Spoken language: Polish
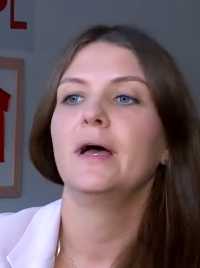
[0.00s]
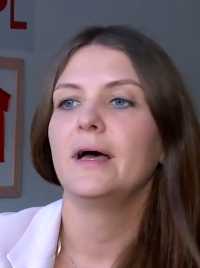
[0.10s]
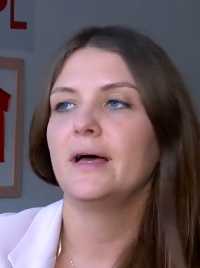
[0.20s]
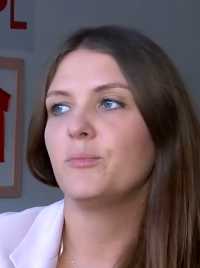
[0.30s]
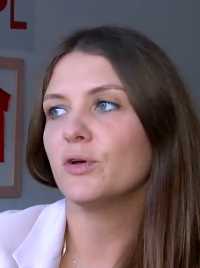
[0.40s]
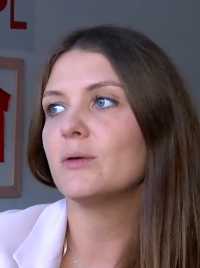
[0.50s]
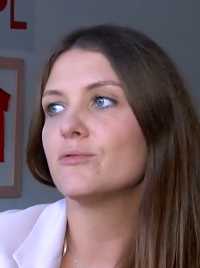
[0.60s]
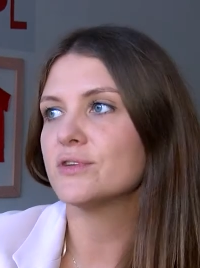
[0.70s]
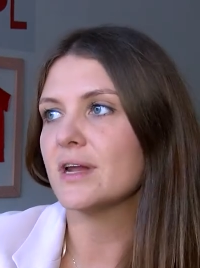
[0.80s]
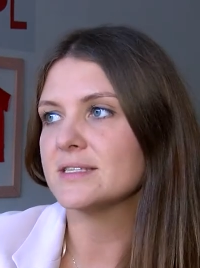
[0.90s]
e,
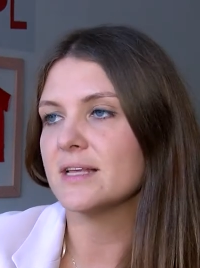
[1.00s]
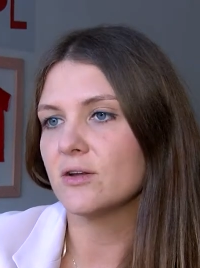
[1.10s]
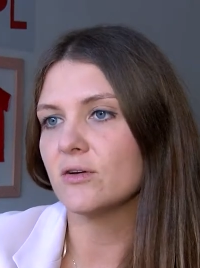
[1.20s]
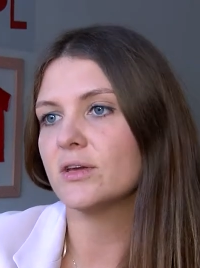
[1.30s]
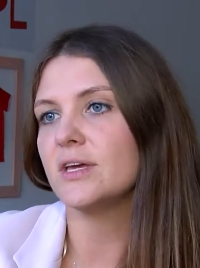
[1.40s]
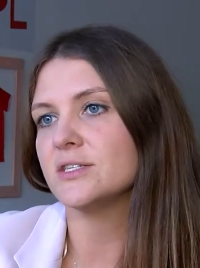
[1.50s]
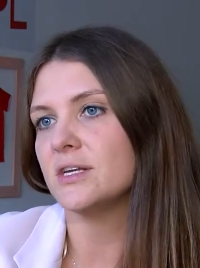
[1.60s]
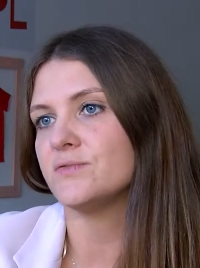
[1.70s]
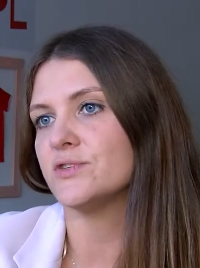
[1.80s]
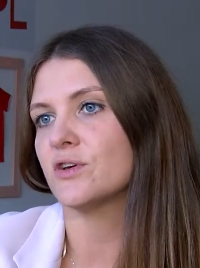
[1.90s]
potem już raz na rok i
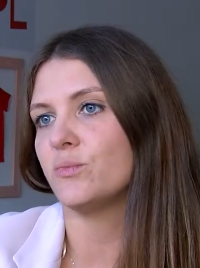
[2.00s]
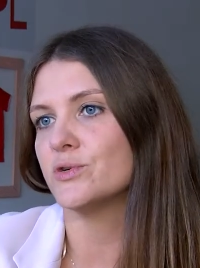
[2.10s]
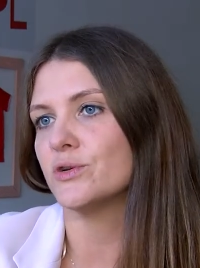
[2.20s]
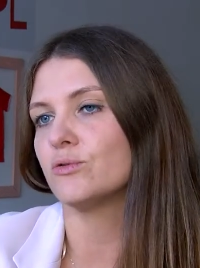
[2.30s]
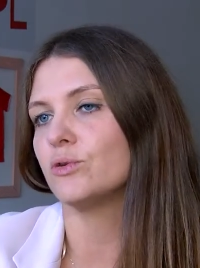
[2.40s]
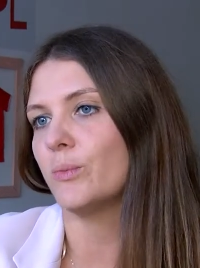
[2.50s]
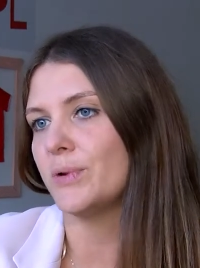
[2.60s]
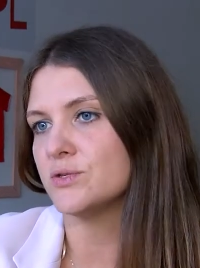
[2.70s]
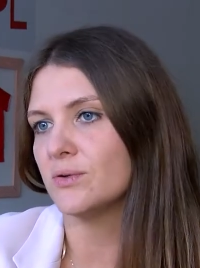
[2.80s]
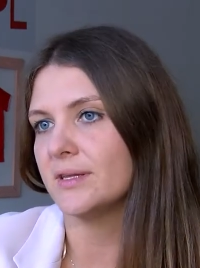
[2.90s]
jeżeli jest wszystko w porządku, to po
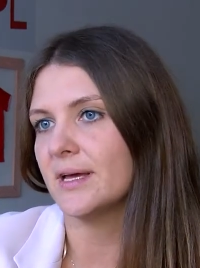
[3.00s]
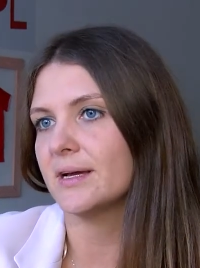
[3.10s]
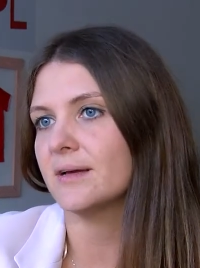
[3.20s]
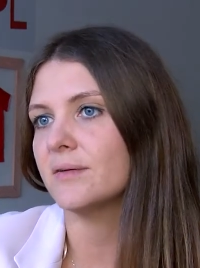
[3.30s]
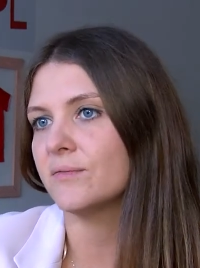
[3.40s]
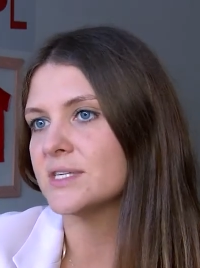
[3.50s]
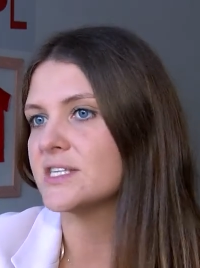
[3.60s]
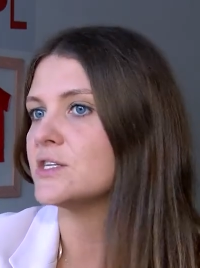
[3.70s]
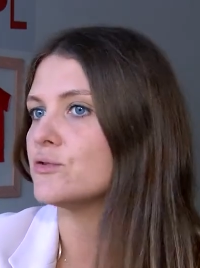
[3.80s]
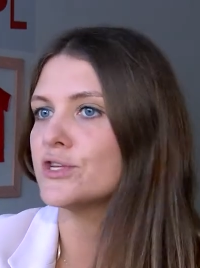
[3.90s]
pięciu latach w
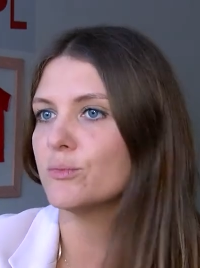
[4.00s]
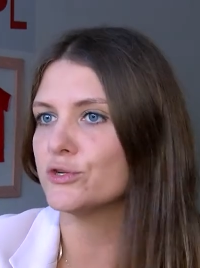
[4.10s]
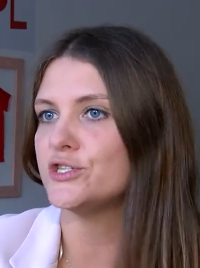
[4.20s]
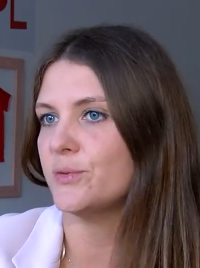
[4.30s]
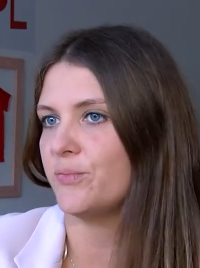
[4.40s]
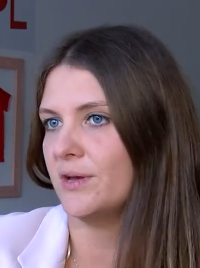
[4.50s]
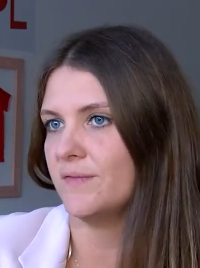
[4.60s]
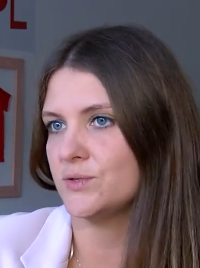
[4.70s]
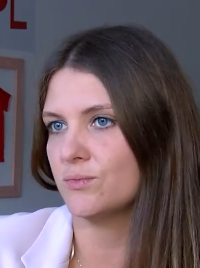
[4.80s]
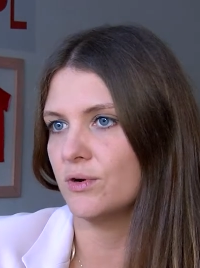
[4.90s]
zasadzie już nie musi się
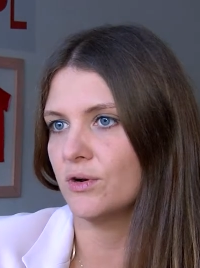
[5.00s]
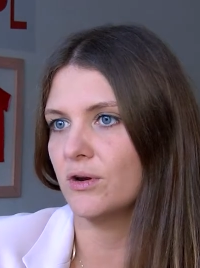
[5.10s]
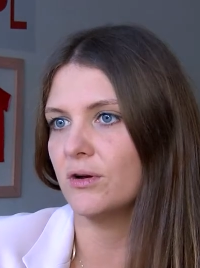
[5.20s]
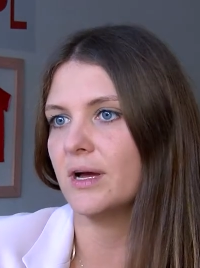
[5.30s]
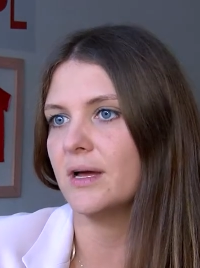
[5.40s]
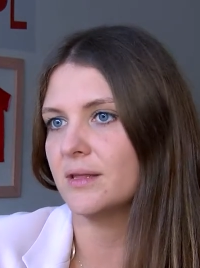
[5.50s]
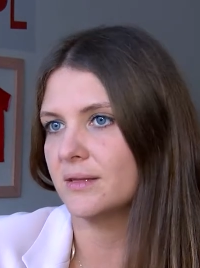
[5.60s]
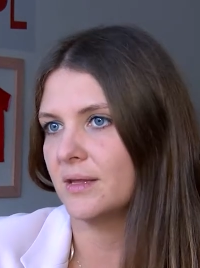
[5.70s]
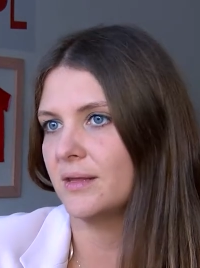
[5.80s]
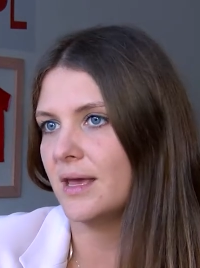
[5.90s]
pojawiać u onkologa,
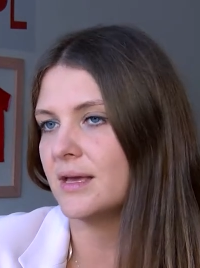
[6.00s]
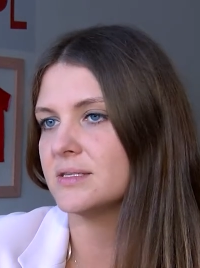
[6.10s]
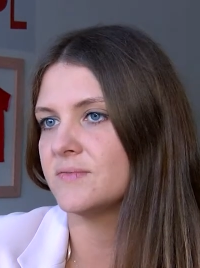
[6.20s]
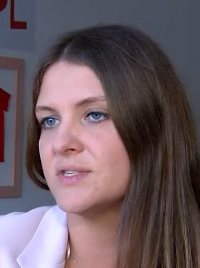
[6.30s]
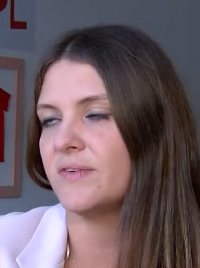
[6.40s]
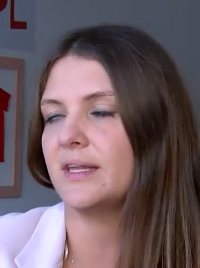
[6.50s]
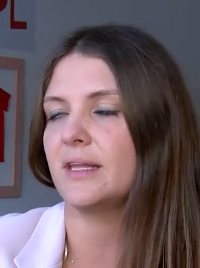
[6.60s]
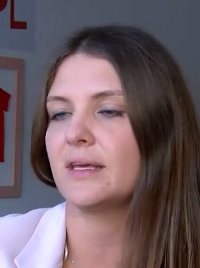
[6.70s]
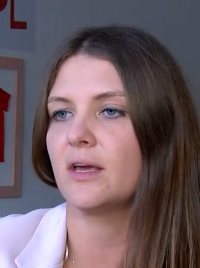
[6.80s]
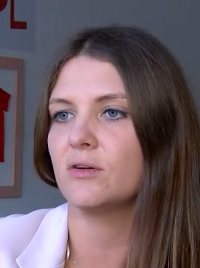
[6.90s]
nie jest wzywany
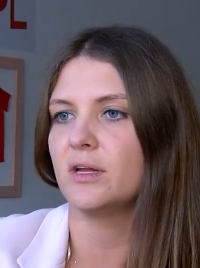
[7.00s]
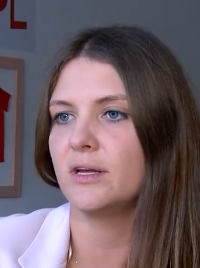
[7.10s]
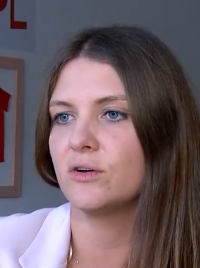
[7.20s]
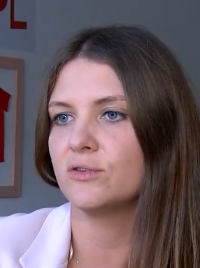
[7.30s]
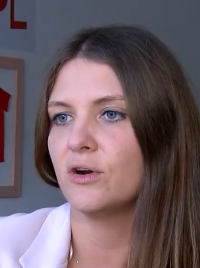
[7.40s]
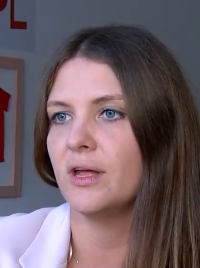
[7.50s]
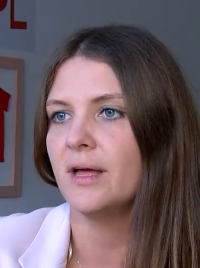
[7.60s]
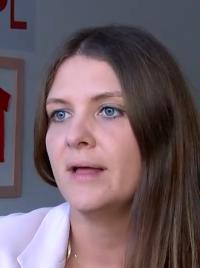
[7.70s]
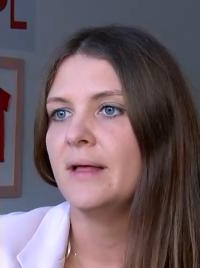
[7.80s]
na takie kolejne kontrole.